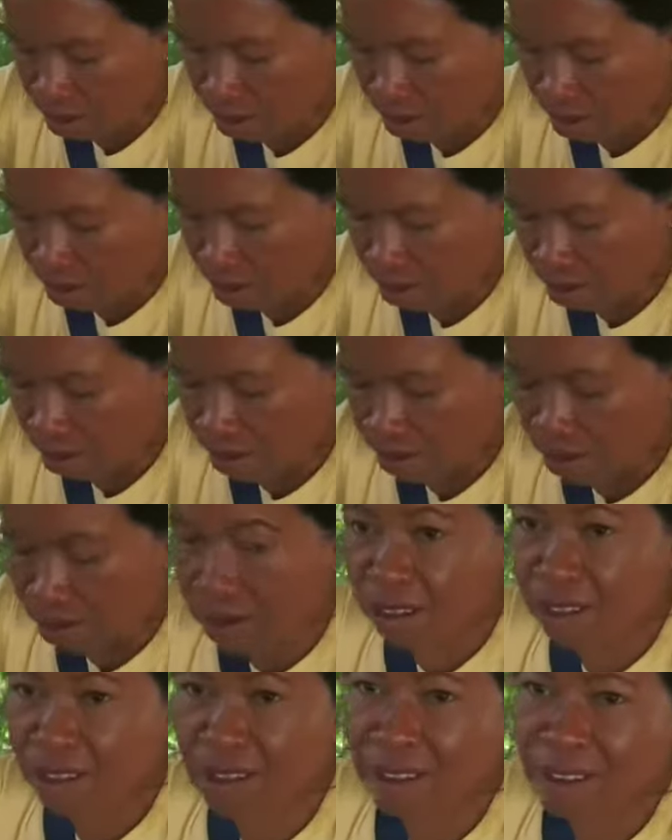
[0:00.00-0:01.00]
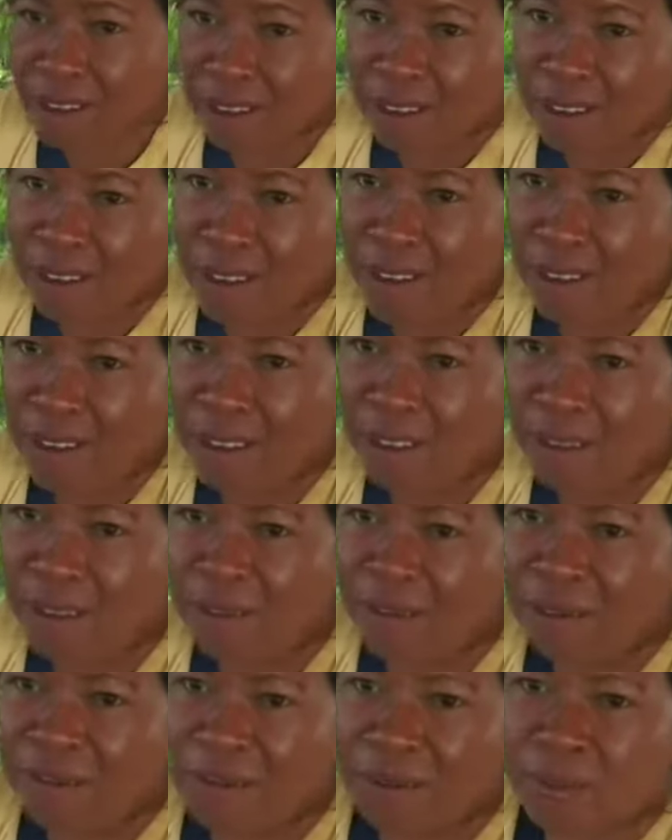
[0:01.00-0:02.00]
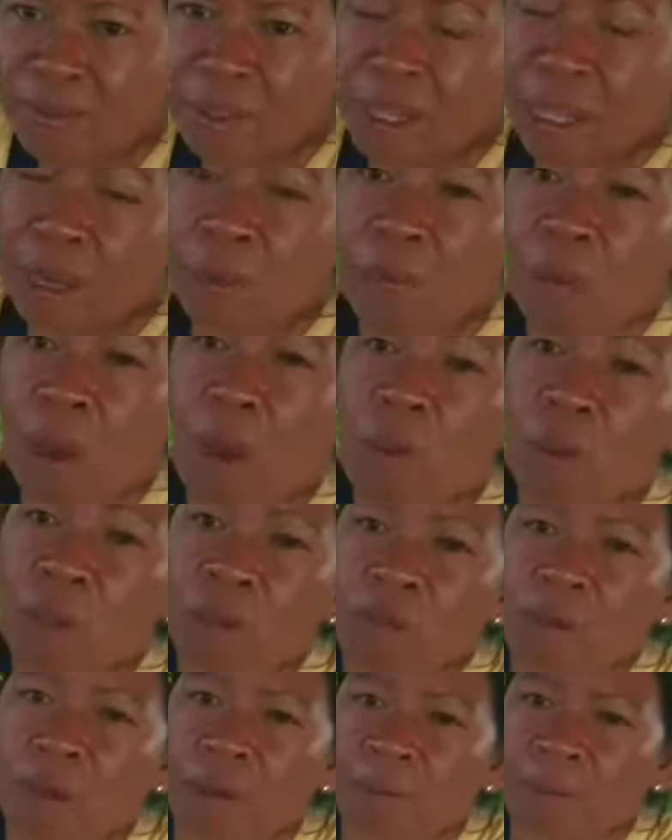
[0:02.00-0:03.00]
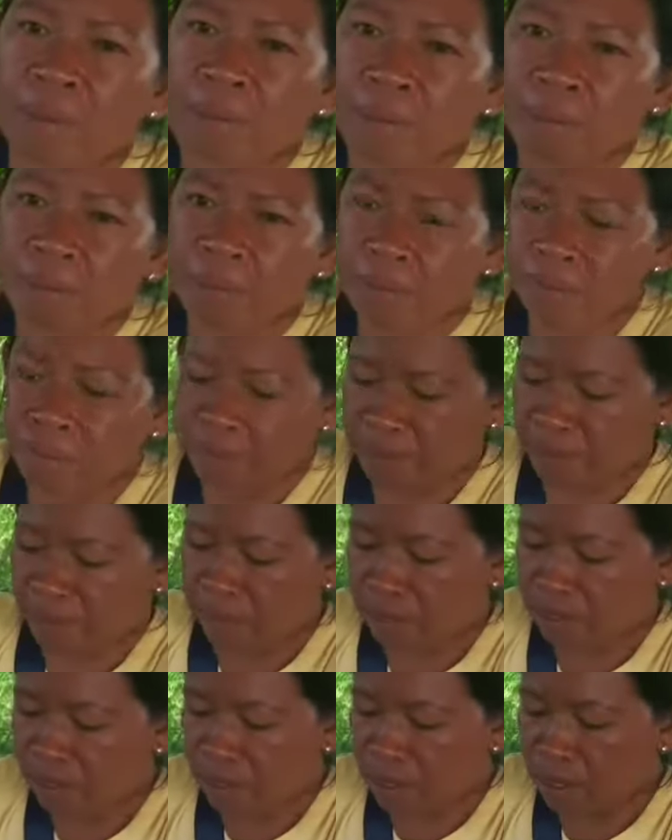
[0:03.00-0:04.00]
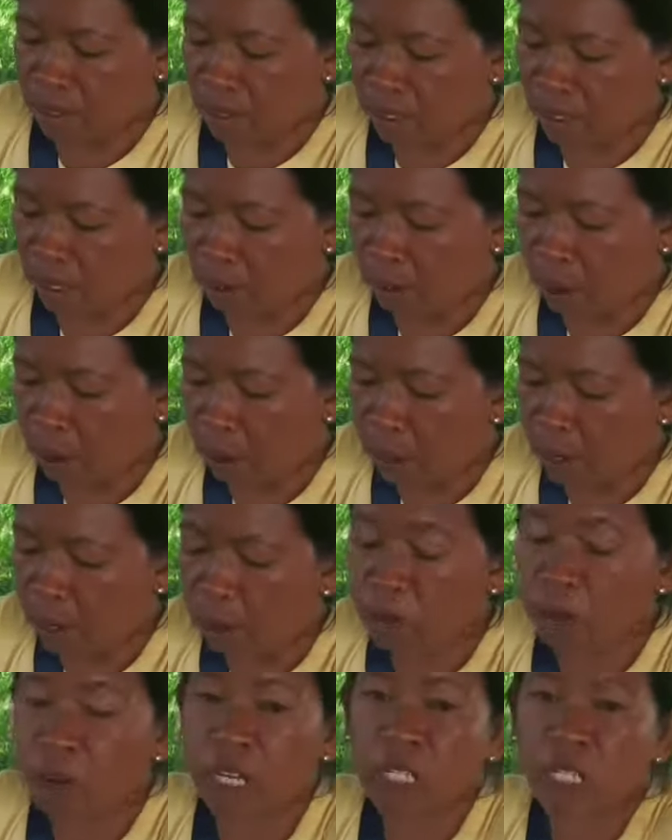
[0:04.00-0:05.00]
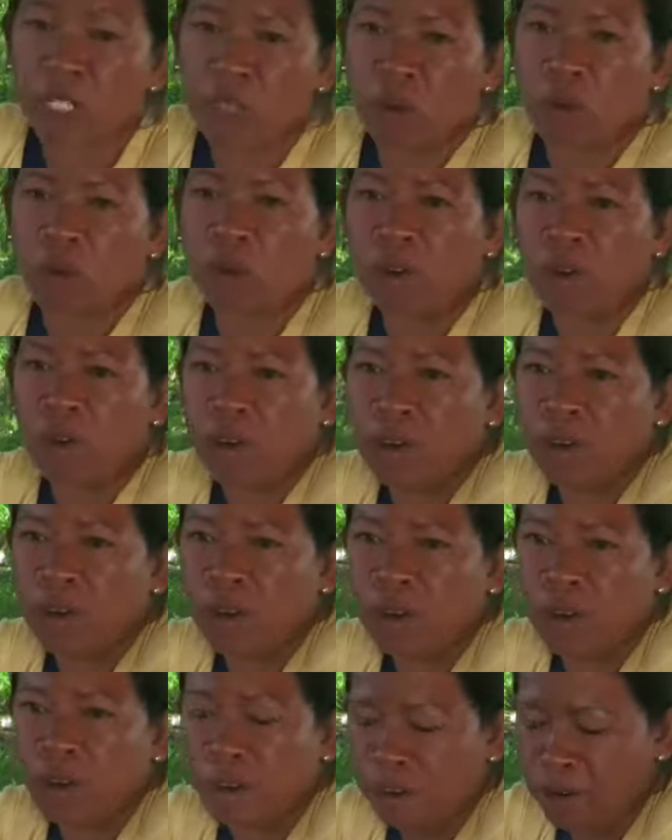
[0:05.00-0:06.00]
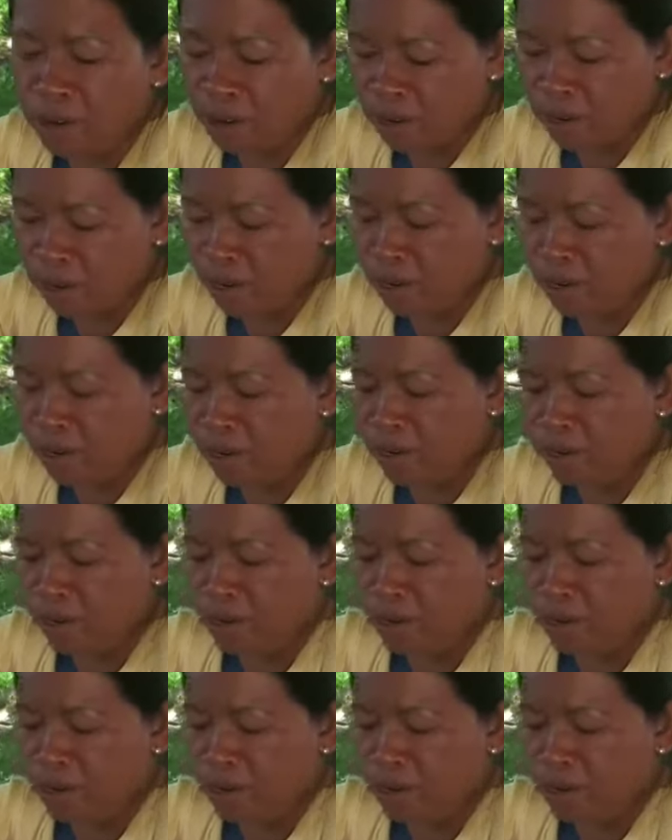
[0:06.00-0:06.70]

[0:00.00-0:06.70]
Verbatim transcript: baby. Asa na ginakuha, te? Bawing, ma'am. Ah, bawing. Bawing o region. O region, ah.